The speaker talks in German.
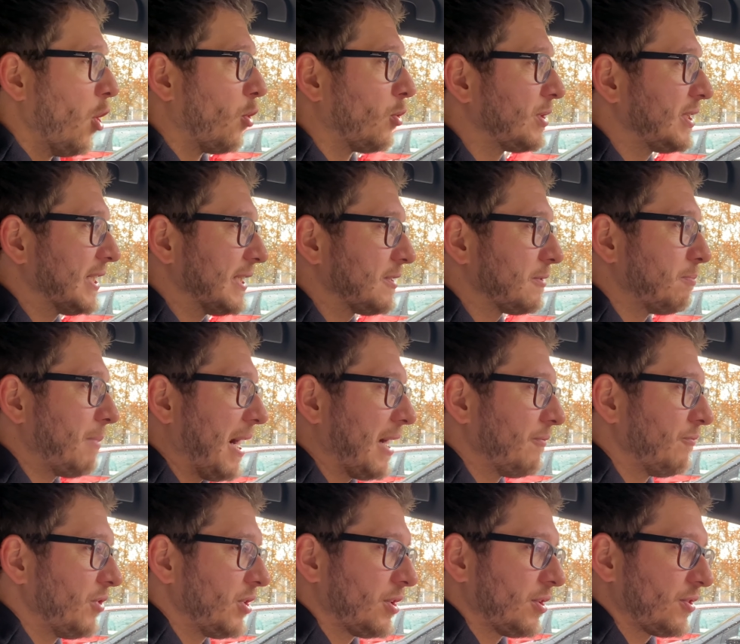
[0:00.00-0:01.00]
Und jetzt
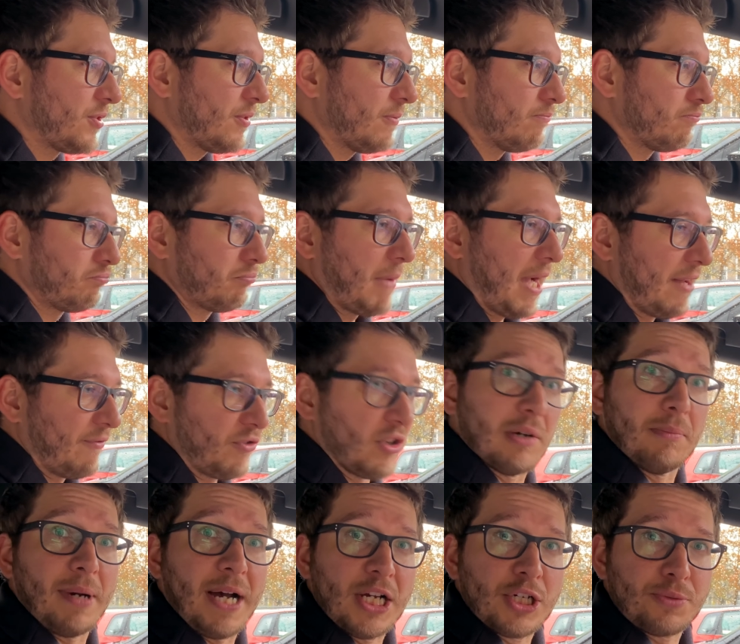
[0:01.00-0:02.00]
machen wir das
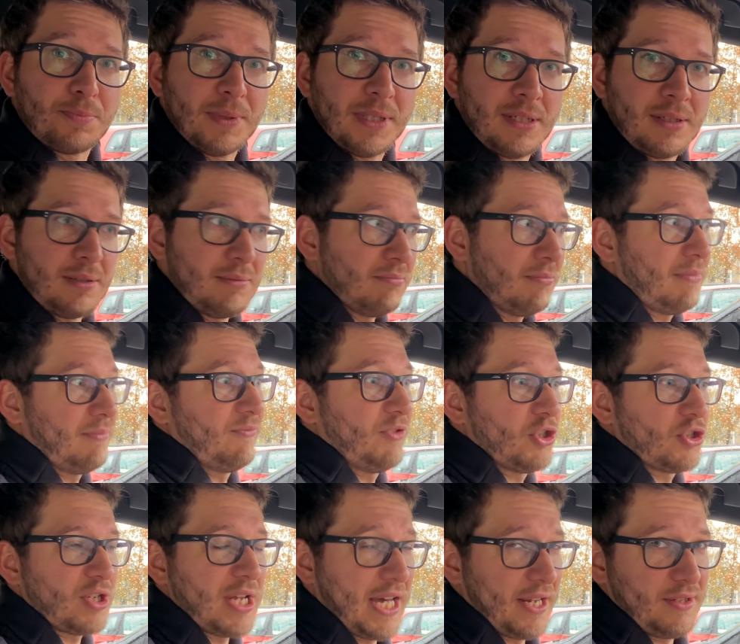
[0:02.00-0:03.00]
einfache Beispiel.
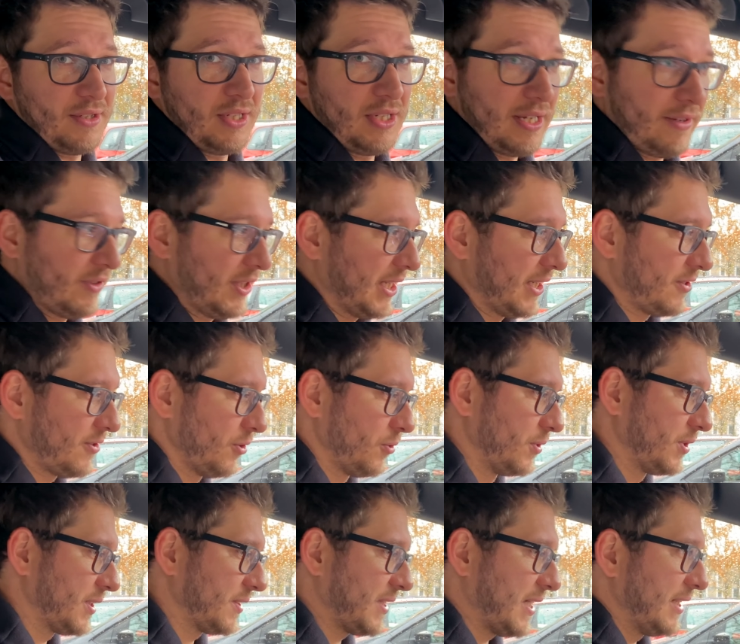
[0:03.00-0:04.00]
Wir starten die
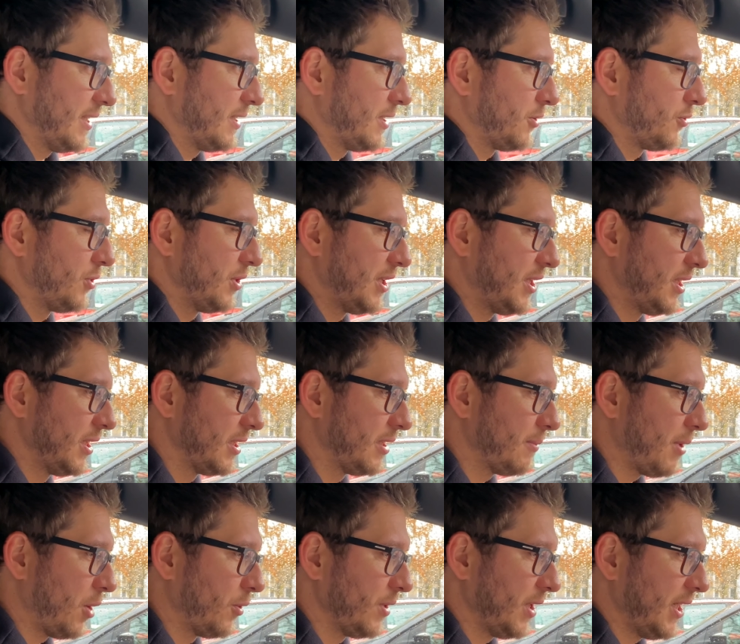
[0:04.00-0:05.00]
Navigation. Das kann ich natürlich hier in
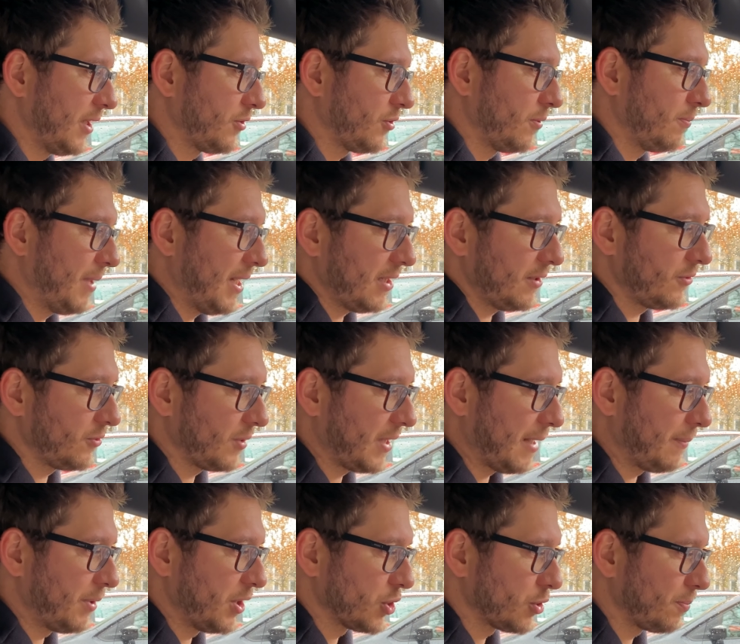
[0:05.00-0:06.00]
dem Audi e-tron machen,
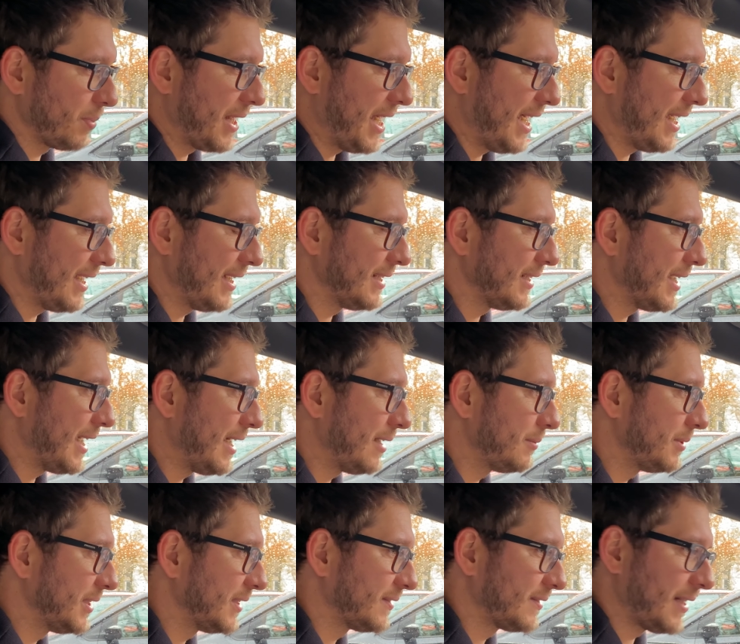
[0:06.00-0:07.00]
sogar per
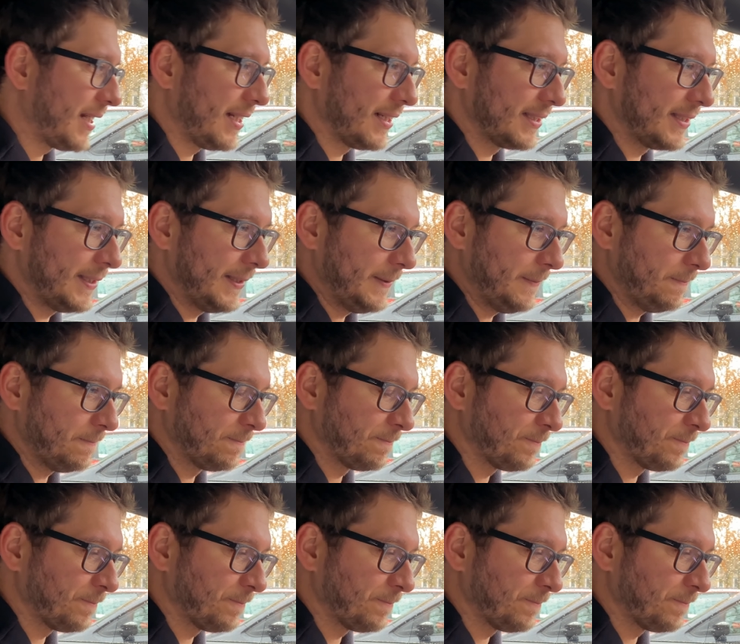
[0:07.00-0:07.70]
Spracheingabe. Ich sage,